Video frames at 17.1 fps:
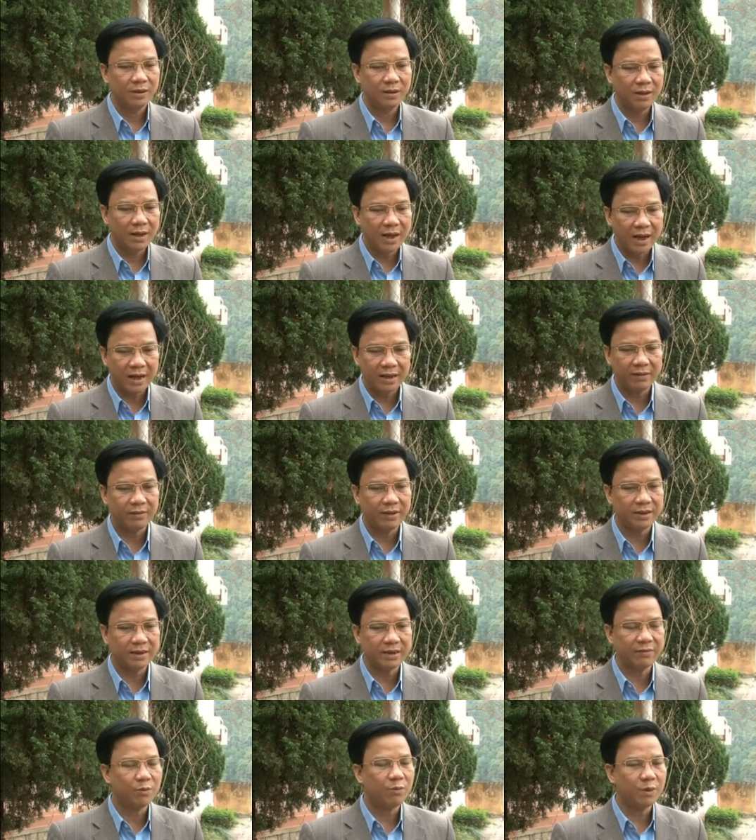Thứ hai là về
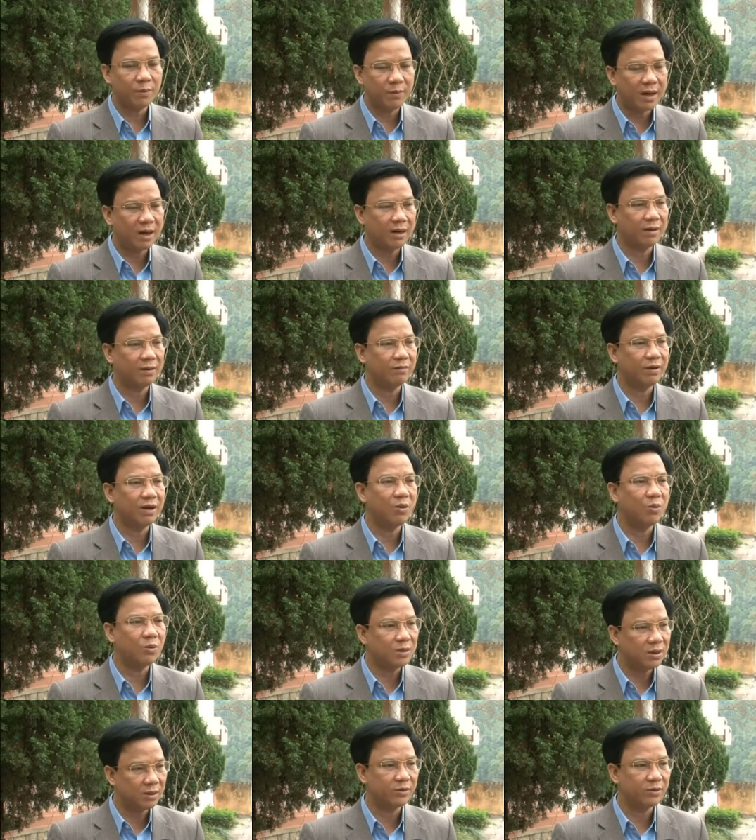giải phóng mặt bằng và
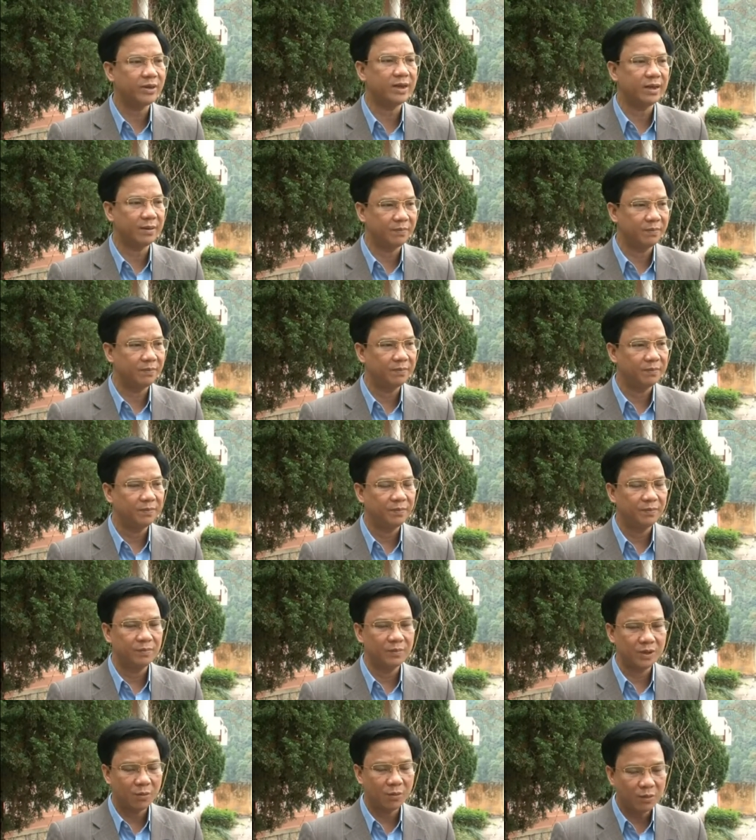hỗ trợ doanh nghiệp
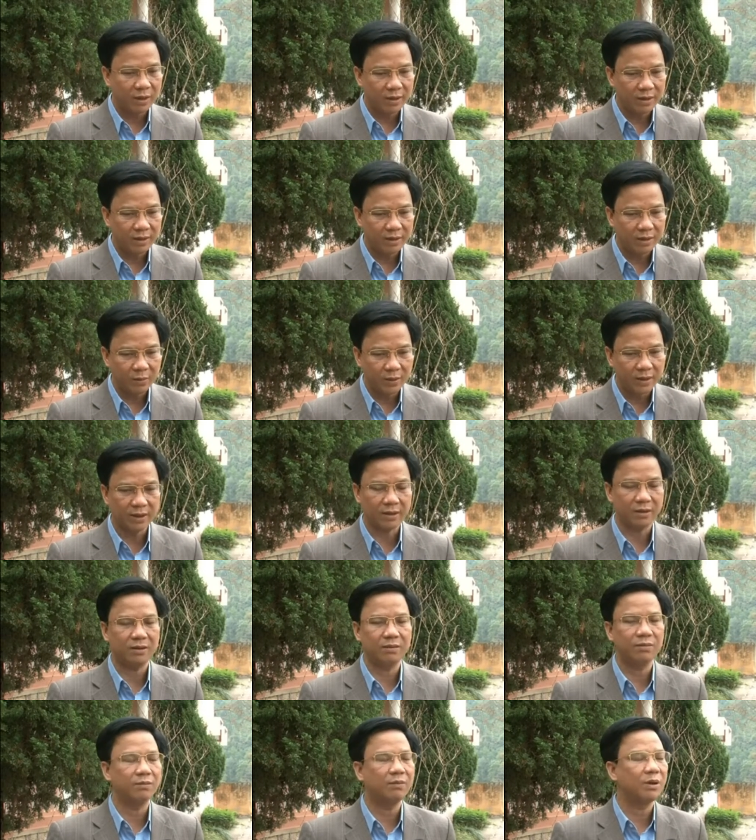trong cái điều kiện
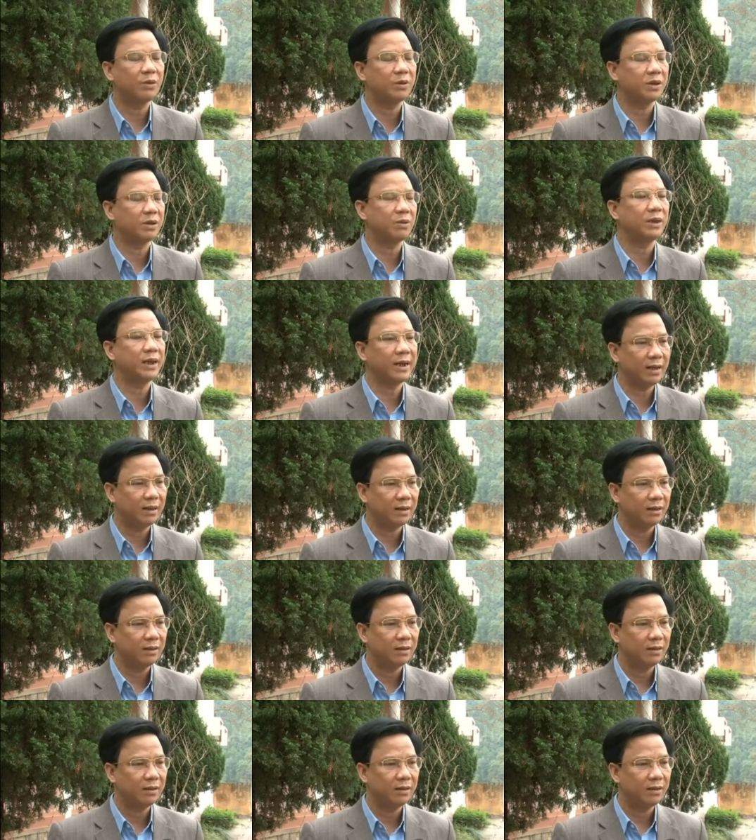mà huyện có thể.